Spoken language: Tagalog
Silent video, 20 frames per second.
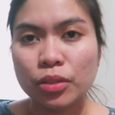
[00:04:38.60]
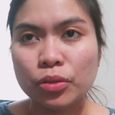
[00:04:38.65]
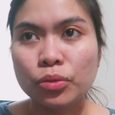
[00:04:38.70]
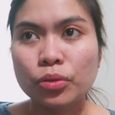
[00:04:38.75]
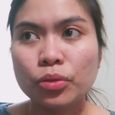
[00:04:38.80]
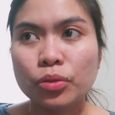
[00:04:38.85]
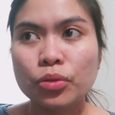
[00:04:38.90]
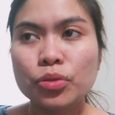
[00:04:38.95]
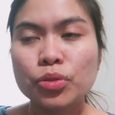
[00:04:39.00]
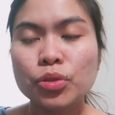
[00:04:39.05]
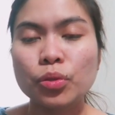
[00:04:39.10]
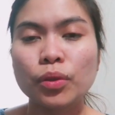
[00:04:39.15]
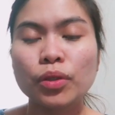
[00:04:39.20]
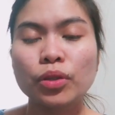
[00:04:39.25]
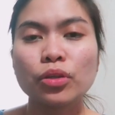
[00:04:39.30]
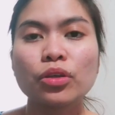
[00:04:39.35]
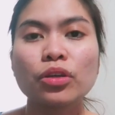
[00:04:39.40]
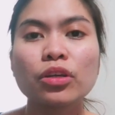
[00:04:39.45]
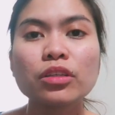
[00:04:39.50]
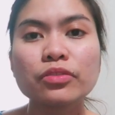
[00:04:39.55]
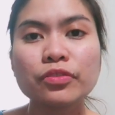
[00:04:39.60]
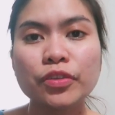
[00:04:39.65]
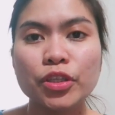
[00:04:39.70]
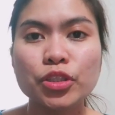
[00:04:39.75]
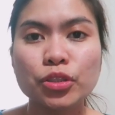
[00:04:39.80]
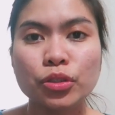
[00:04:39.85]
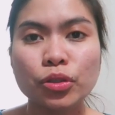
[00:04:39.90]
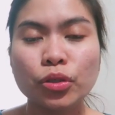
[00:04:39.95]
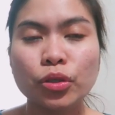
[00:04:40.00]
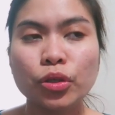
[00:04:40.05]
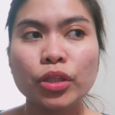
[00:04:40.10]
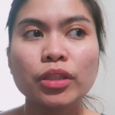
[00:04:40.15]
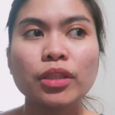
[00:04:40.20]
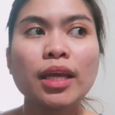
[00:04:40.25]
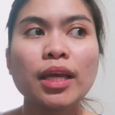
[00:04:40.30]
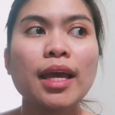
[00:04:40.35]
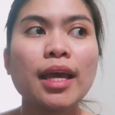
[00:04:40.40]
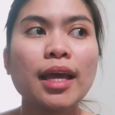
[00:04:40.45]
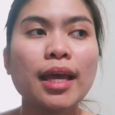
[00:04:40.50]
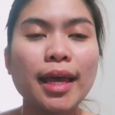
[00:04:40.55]
Siguro. So, ito yung conversion
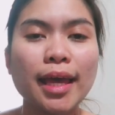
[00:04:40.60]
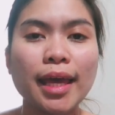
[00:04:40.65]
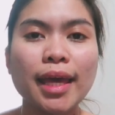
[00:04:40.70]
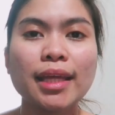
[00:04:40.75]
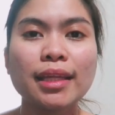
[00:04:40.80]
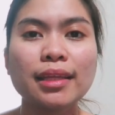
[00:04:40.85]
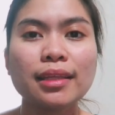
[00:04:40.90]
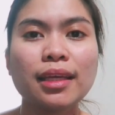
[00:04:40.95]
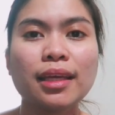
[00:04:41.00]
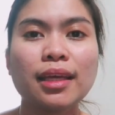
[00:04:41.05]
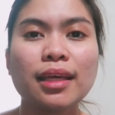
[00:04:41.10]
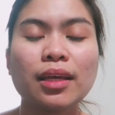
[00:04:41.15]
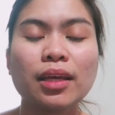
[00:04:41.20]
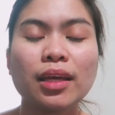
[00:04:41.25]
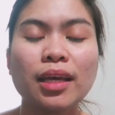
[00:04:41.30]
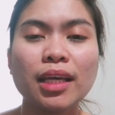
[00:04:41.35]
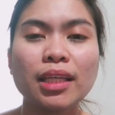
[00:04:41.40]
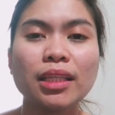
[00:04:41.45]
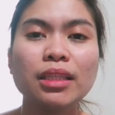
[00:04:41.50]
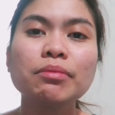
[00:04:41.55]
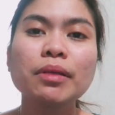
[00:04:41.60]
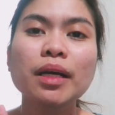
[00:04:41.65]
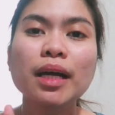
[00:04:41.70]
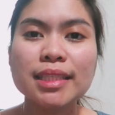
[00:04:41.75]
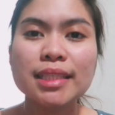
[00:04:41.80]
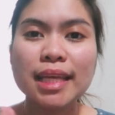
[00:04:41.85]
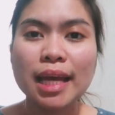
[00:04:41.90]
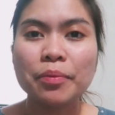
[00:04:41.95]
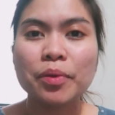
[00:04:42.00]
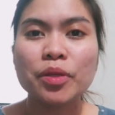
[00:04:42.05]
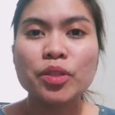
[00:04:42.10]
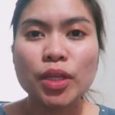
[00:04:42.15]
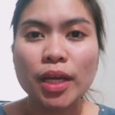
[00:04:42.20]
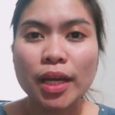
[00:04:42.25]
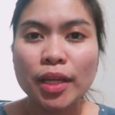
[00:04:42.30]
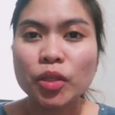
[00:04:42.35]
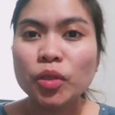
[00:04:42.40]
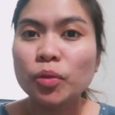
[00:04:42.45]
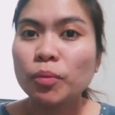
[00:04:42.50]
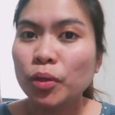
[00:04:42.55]
nun. And, hindi pa kasama
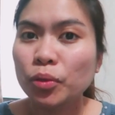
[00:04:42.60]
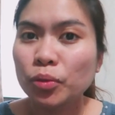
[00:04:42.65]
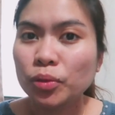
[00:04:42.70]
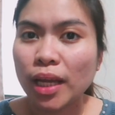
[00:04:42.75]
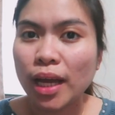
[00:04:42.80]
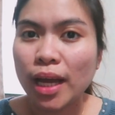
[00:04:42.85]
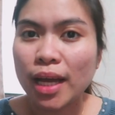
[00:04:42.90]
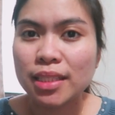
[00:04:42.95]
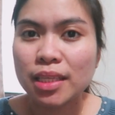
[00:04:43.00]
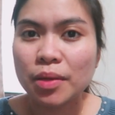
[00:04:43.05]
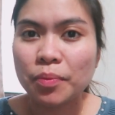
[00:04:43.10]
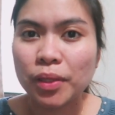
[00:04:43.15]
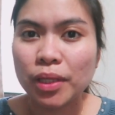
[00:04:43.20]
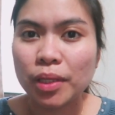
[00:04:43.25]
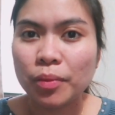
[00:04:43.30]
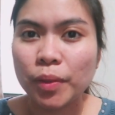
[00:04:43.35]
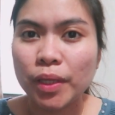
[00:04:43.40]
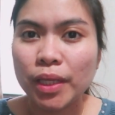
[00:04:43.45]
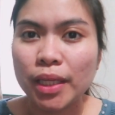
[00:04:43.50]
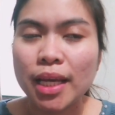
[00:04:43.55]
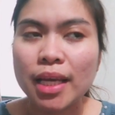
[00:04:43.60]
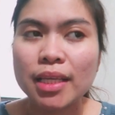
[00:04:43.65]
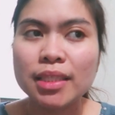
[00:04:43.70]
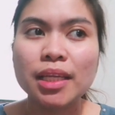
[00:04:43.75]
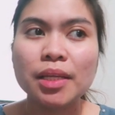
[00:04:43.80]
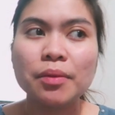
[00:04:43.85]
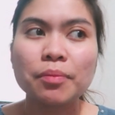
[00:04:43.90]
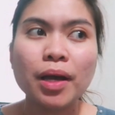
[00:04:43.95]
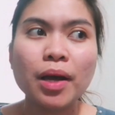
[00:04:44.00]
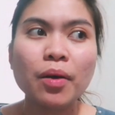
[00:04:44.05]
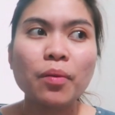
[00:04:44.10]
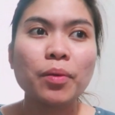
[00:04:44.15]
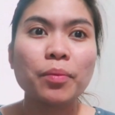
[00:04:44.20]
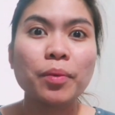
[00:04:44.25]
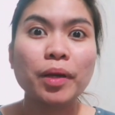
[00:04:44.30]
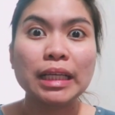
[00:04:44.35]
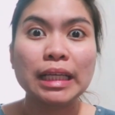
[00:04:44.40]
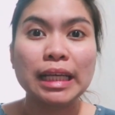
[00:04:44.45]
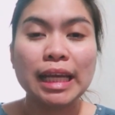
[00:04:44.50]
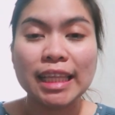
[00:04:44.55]
dyan kung may utang ka sa Pilipinas. Halimbawa,
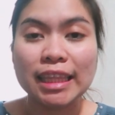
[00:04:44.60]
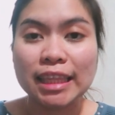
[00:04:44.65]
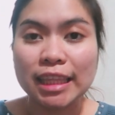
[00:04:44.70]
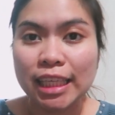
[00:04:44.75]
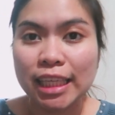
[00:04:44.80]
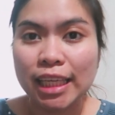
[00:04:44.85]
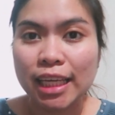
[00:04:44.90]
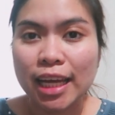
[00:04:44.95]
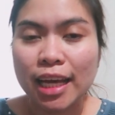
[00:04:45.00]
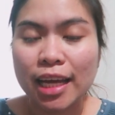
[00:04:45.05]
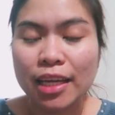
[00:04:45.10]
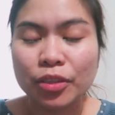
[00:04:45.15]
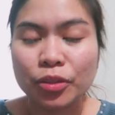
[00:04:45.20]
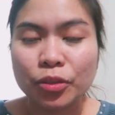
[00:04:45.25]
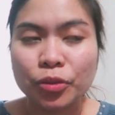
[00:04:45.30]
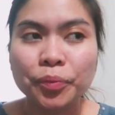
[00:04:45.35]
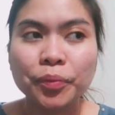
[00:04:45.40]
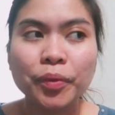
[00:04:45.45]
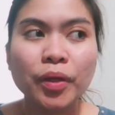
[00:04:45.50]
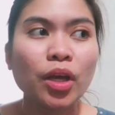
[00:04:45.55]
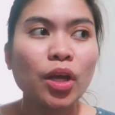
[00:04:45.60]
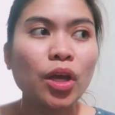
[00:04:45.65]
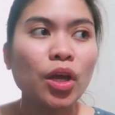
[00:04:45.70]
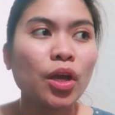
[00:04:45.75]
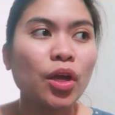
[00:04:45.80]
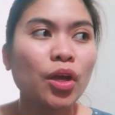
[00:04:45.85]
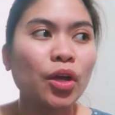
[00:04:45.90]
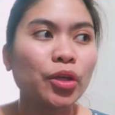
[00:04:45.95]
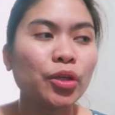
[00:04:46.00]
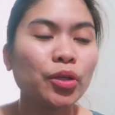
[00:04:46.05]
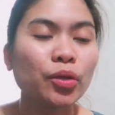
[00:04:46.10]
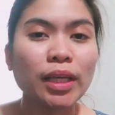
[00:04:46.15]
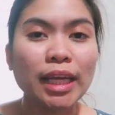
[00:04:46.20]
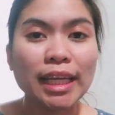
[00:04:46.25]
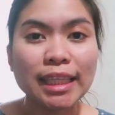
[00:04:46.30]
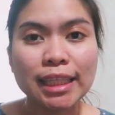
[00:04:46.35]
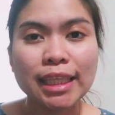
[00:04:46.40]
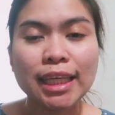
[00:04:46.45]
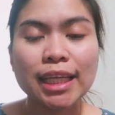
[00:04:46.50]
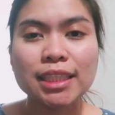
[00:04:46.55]
nag-lending ka, no? Yung
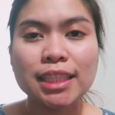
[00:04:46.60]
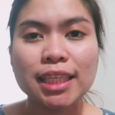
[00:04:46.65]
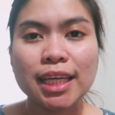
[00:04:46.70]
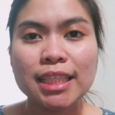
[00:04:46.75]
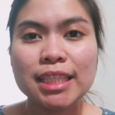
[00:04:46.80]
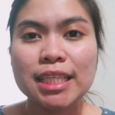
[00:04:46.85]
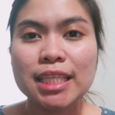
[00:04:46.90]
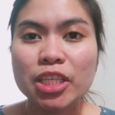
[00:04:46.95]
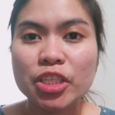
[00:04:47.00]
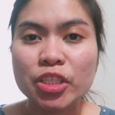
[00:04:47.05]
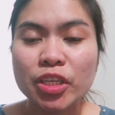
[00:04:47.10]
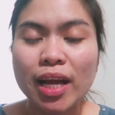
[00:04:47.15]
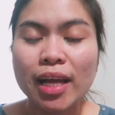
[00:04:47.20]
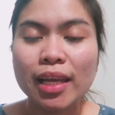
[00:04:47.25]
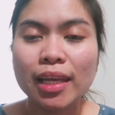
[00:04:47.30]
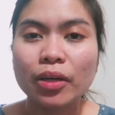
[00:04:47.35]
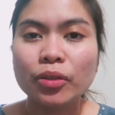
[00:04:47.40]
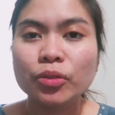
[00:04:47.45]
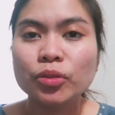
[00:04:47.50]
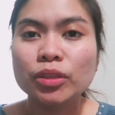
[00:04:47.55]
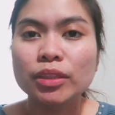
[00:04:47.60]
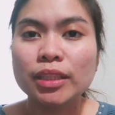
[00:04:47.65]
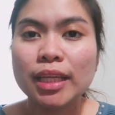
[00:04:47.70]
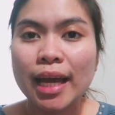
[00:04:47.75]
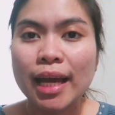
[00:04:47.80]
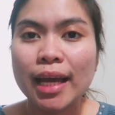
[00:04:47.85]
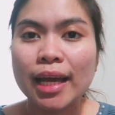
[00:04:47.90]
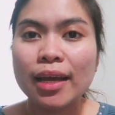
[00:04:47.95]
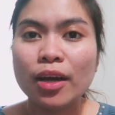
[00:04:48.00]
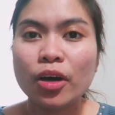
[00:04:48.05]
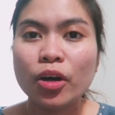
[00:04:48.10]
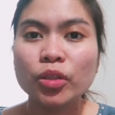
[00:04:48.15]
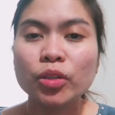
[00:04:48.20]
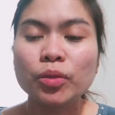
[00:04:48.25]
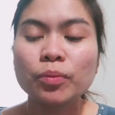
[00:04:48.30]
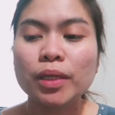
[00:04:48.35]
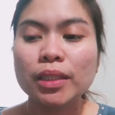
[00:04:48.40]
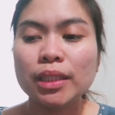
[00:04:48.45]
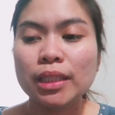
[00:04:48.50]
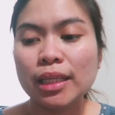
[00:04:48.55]
lending kasi guys, hindi siya allowed na
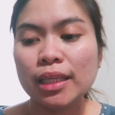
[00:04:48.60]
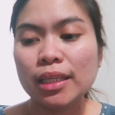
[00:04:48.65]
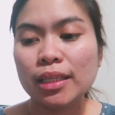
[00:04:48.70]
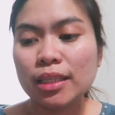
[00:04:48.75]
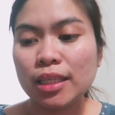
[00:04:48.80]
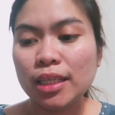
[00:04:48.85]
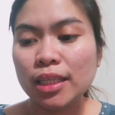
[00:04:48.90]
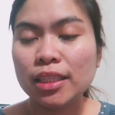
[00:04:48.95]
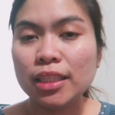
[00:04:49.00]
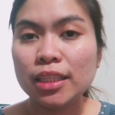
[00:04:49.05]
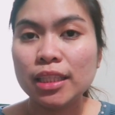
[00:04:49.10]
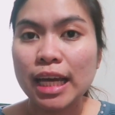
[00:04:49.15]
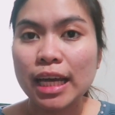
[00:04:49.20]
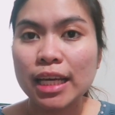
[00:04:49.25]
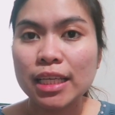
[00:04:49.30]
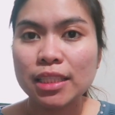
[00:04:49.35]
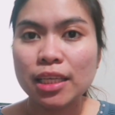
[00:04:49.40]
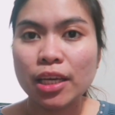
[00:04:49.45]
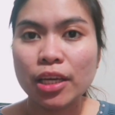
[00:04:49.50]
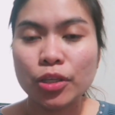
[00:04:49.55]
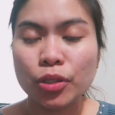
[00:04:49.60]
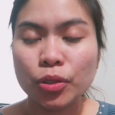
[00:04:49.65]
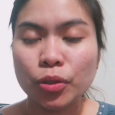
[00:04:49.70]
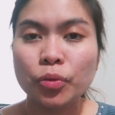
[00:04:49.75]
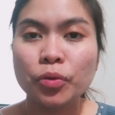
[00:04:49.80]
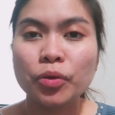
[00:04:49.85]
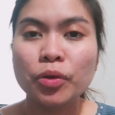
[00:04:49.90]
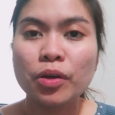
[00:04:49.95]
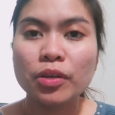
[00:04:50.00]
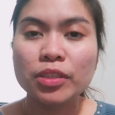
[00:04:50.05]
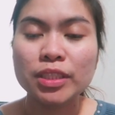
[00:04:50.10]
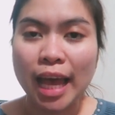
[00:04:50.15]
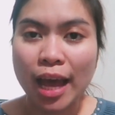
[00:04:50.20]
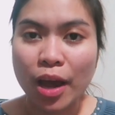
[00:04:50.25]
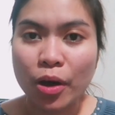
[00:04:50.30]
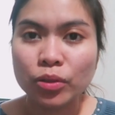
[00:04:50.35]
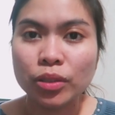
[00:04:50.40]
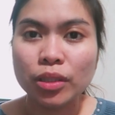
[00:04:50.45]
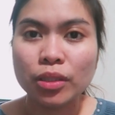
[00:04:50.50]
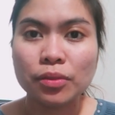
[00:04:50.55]
automatically i-deduct sa iyong
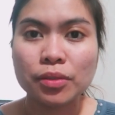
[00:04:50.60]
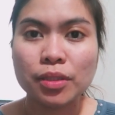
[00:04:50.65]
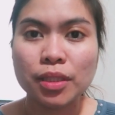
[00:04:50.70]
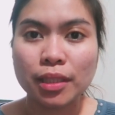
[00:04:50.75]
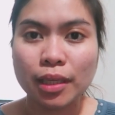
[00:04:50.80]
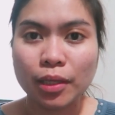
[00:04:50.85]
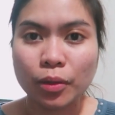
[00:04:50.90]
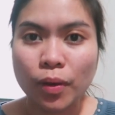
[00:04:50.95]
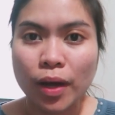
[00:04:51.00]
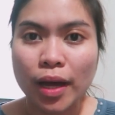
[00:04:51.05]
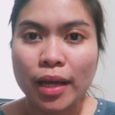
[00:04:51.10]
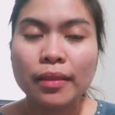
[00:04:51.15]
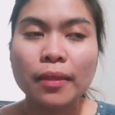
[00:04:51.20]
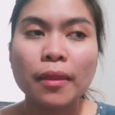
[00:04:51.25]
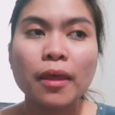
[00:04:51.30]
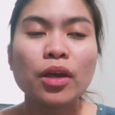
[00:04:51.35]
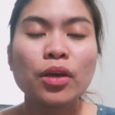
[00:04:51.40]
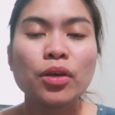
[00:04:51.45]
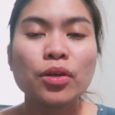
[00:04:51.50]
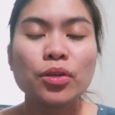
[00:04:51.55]
sahod dito sa Taiwan.